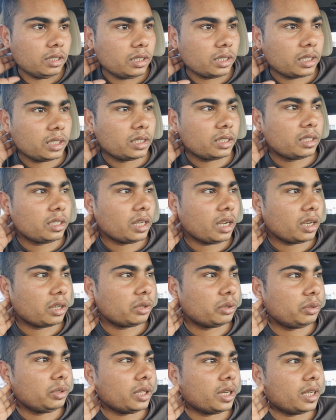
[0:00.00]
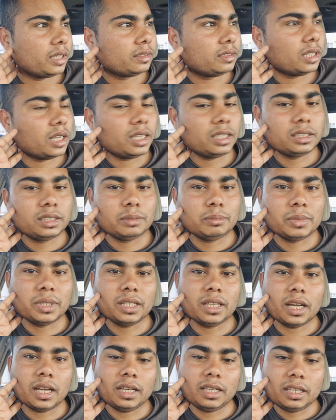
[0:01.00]
लेकिन क्या करो यार सारी
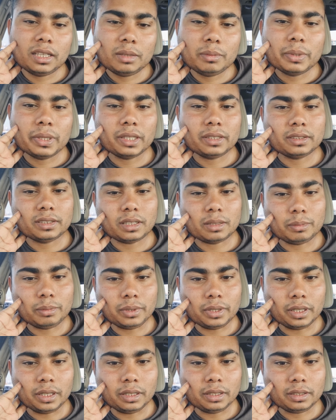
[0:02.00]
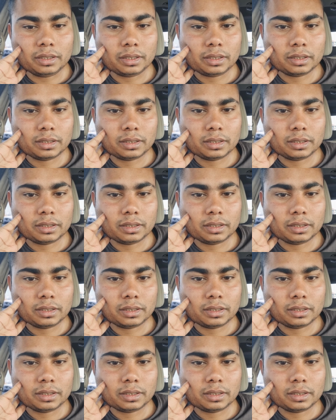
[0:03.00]
जिम्मेदारी ही मेरे सर पे है